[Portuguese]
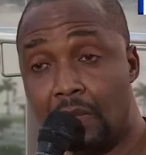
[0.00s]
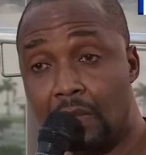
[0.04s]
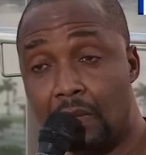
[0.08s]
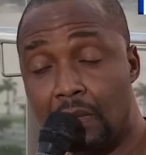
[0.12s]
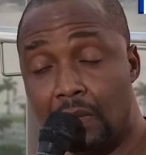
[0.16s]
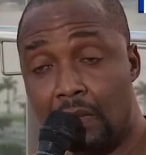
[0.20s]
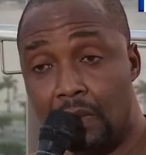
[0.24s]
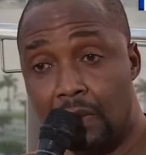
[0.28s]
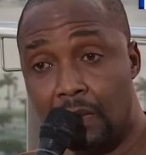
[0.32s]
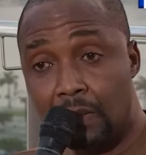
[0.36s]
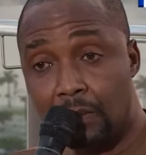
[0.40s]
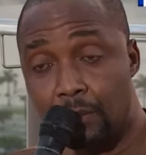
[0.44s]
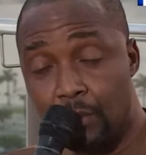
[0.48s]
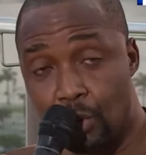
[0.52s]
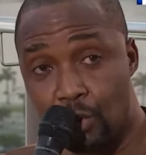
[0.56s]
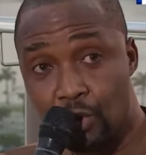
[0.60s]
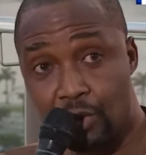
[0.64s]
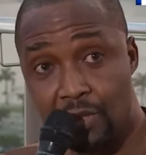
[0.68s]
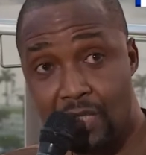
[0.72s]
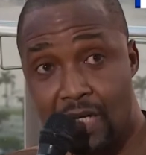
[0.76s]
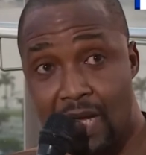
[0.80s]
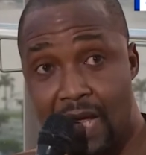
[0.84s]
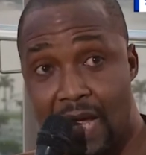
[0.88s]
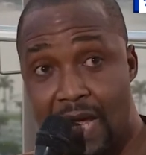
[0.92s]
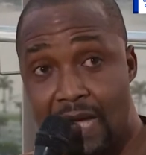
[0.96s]
eh,
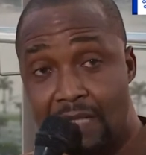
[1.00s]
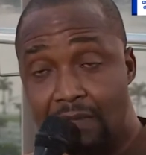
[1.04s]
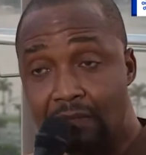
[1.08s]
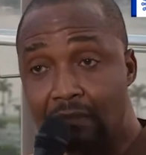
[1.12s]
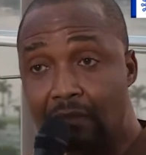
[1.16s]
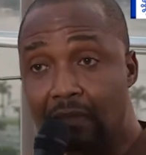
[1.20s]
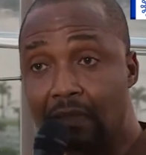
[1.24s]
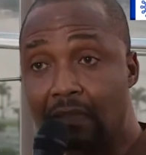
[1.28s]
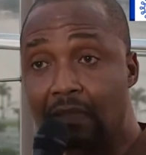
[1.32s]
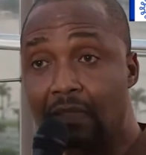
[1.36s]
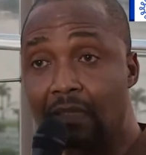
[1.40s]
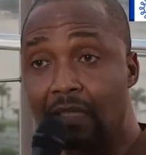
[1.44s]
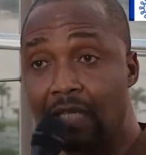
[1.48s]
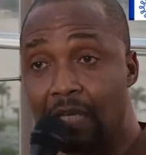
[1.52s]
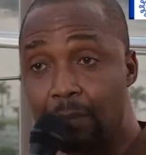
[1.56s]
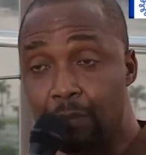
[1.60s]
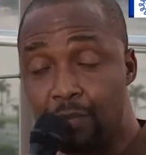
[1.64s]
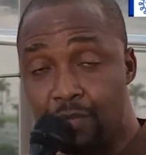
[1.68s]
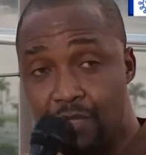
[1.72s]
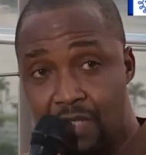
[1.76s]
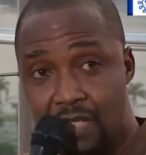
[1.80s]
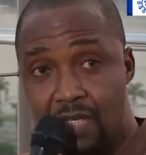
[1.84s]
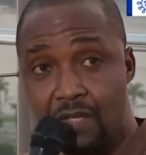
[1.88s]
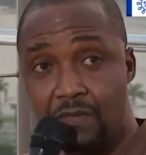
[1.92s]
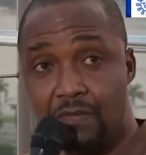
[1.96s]
mostrar, de que é
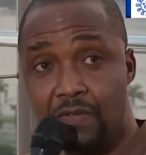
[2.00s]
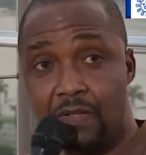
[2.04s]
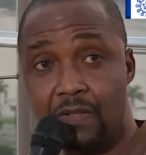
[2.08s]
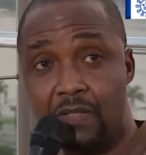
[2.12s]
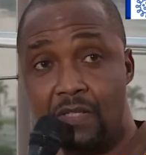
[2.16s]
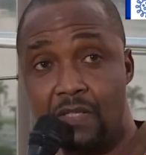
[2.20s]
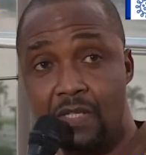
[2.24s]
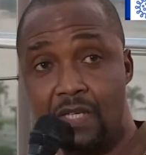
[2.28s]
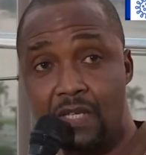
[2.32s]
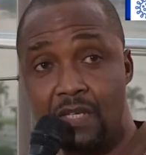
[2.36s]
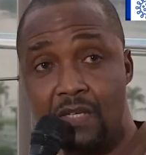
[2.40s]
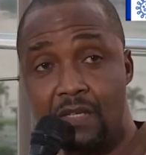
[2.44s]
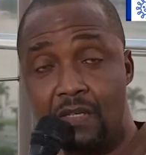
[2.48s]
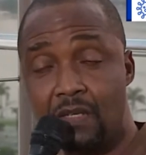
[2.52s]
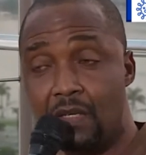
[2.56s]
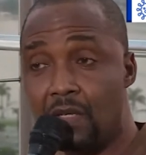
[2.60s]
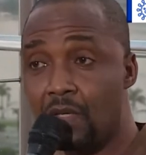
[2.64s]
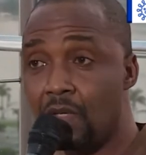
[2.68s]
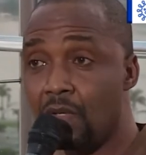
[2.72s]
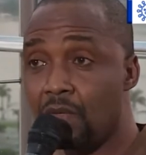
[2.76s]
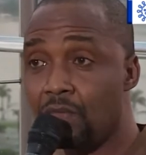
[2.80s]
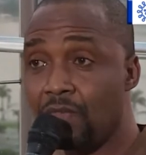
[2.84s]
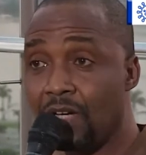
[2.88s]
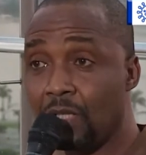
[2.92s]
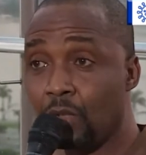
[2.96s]
possível, sim,
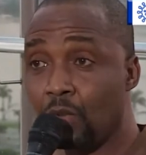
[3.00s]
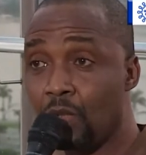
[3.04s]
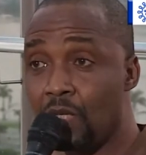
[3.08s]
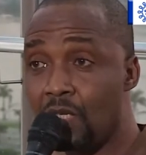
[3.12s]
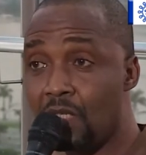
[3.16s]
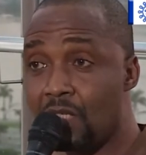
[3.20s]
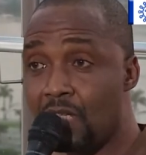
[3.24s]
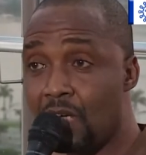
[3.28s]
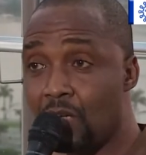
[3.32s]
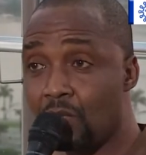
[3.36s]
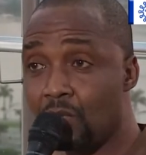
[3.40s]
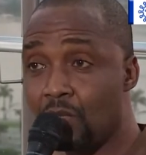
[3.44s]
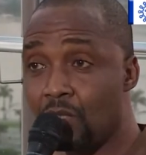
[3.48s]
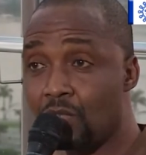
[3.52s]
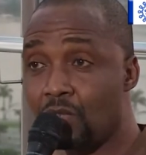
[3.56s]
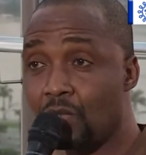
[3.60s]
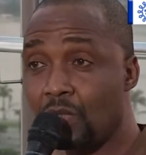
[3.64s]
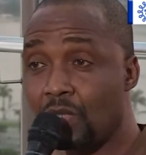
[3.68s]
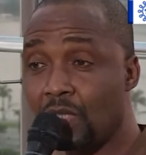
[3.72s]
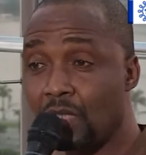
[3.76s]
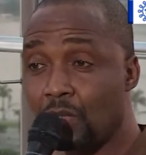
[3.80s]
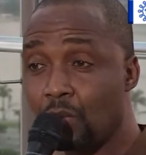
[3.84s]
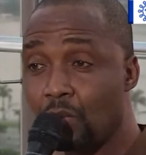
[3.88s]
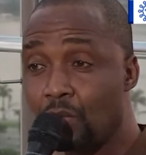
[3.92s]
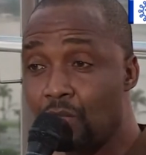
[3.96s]
valorizar os nossos
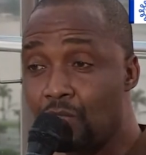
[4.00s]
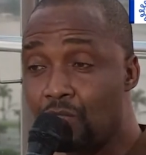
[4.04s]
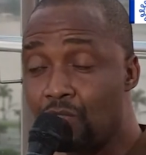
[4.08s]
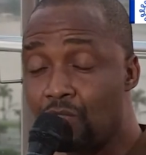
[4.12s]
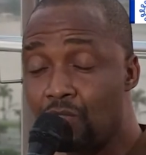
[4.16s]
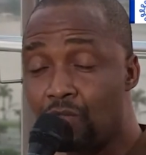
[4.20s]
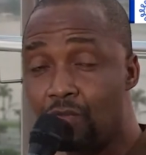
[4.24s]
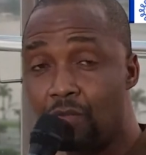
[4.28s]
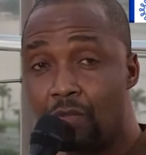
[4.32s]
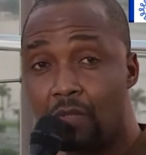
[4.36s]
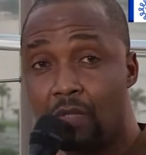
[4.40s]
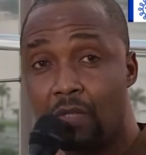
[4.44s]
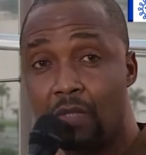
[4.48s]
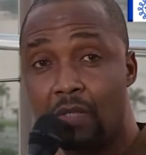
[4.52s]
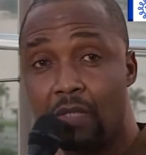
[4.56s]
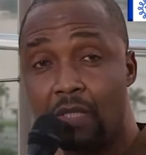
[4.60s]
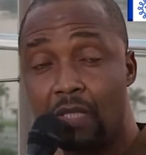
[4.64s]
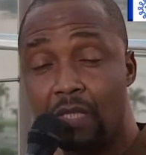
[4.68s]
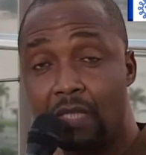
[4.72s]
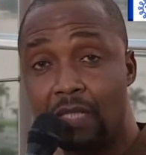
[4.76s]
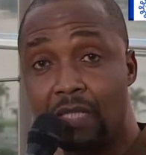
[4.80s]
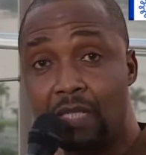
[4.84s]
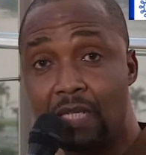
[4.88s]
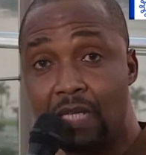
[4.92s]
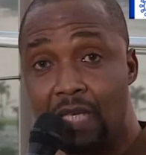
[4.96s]
recursos
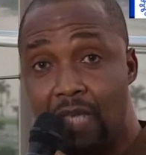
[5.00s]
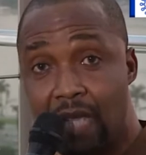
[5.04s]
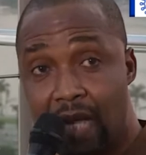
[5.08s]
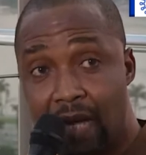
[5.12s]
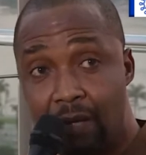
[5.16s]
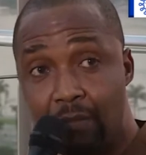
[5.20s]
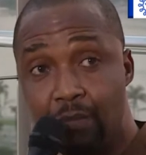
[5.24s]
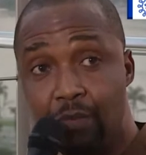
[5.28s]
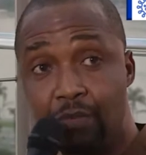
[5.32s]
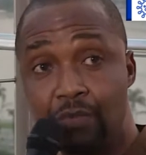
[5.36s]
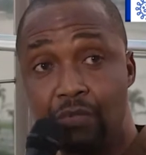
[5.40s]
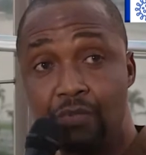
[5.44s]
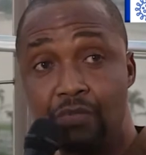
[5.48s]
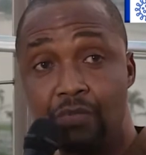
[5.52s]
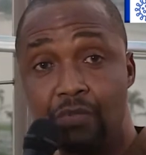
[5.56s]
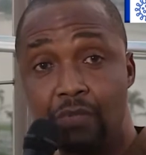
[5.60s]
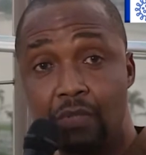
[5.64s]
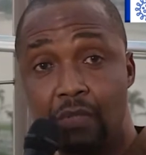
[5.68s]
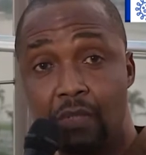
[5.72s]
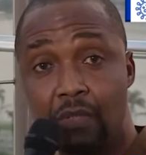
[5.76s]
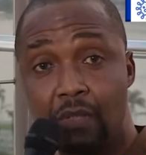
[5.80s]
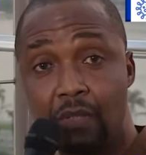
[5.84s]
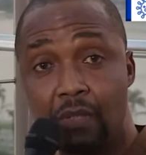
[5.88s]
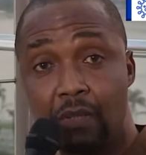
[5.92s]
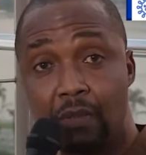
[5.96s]
e criamos
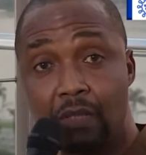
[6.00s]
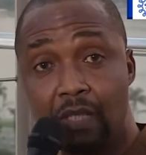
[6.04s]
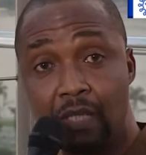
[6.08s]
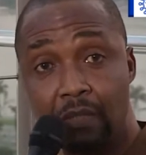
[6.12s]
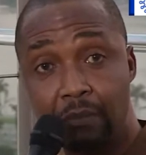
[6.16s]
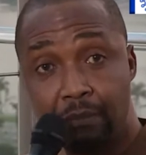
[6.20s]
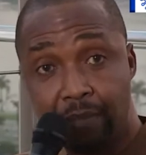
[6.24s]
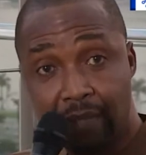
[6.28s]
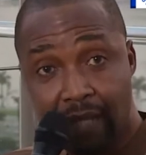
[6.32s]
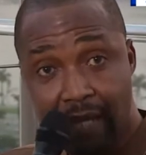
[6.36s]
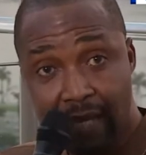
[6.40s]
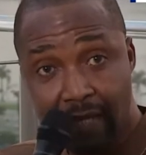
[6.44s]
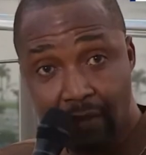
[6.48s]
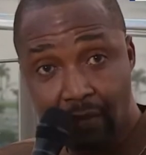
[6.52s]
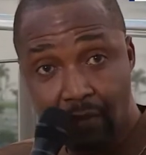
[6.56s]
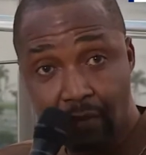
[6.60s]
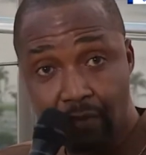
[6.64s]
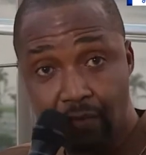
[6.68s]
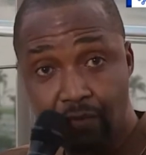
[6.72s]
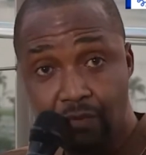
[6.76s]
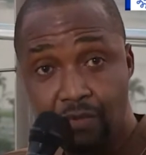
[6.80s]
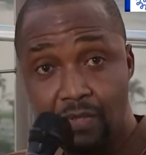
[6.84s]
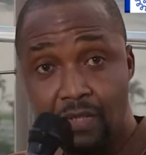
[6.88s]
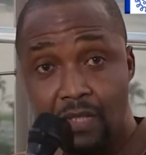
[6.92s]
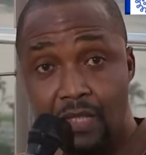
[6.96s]
empregos,